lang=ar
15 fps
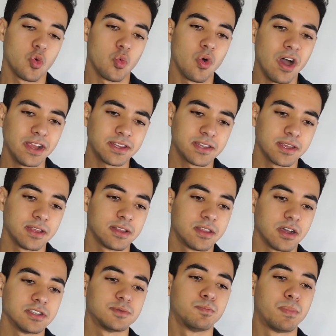What
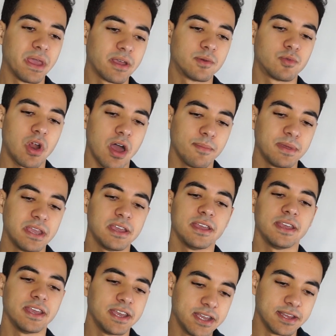does Big رامي
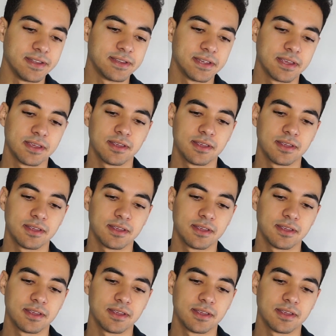eat?